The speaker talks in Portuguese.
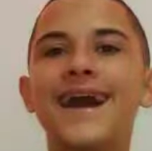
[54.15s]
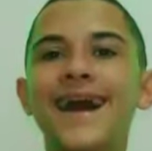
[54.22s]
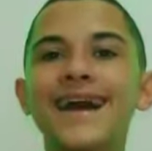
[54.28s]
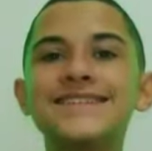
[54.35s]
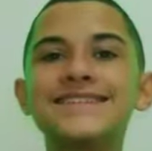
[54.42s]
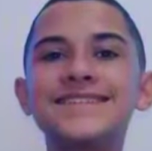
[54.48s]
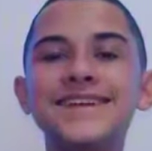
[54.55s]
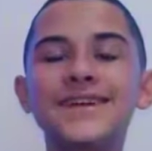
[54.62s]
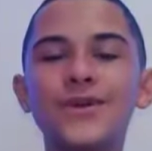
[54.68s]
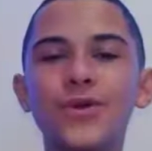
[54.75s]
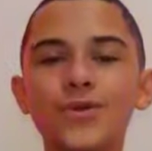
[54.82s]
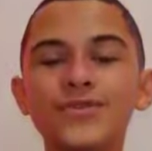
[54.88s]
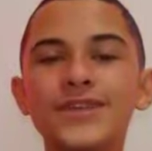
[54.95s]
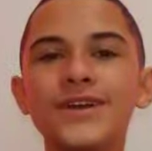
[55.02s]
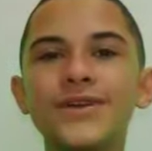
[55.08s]
A
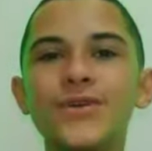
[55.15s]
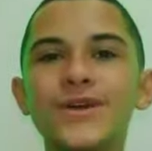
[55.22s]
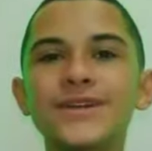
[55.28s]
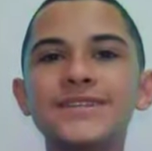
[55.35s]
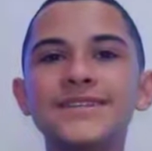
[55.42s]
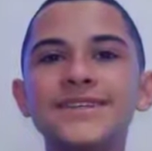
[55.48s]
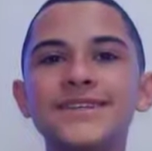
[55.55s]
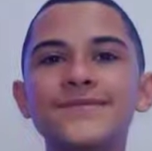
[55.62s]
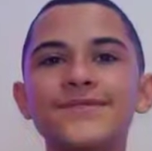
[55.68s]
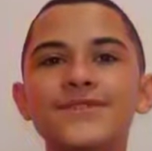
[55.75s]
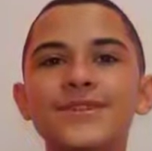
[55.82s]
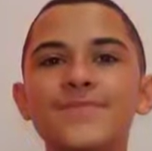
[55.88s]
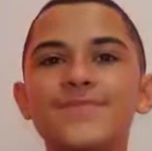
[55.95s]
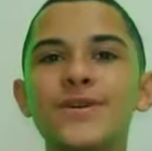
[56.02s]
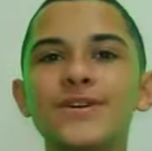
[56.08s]
segunda coisa que
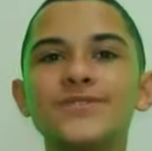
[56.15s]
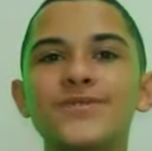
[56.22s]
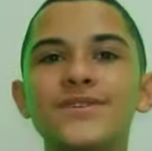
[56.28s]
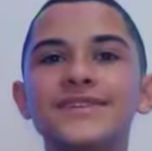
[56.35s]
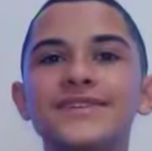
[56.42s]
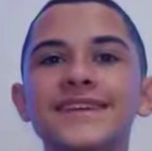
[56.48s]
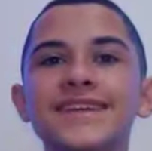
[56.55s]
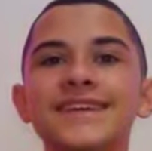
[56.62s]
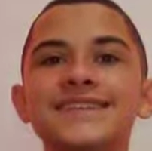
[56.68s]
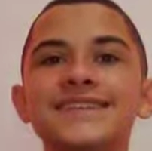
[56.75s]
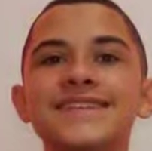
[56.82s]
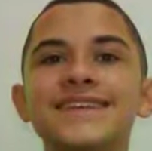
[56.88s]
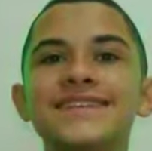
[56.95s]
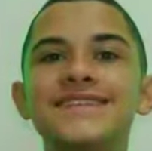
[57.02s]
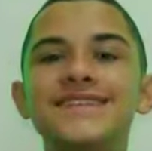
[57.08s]
você pode fazer é se
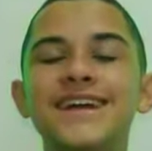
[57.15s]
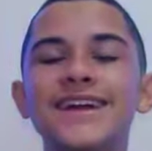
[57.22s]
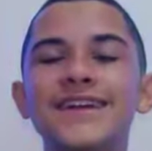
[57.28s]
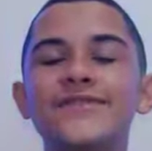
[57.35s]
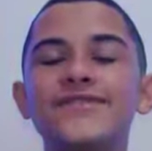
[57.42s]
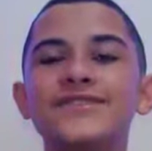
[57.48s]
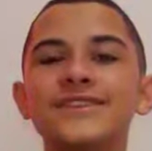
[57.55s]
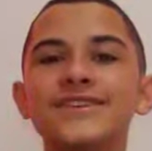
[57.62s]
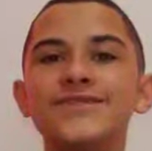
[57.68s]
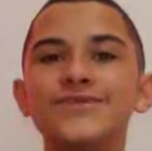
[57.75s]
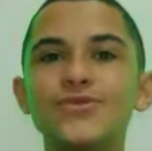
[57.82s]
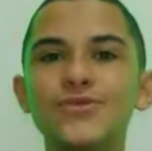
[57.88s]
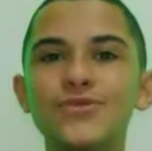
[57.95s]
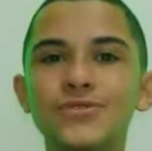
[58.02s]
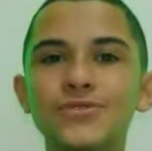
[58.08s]
dedicar a fazer
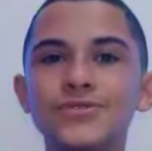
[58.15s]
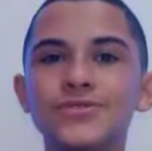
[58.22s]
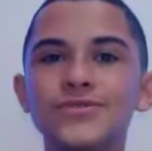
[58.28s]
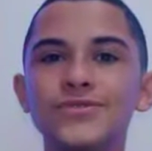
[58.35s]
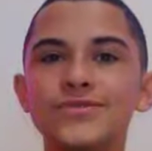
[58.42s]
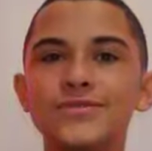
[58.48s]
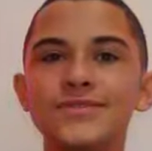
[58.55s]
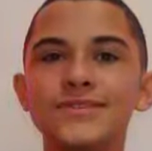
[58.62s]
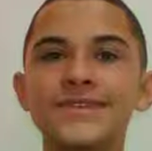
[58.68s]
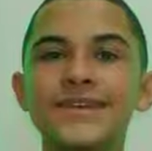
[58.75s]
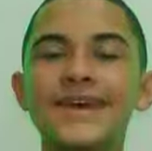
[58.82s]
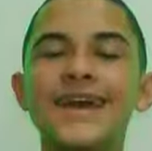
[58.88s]
cursos.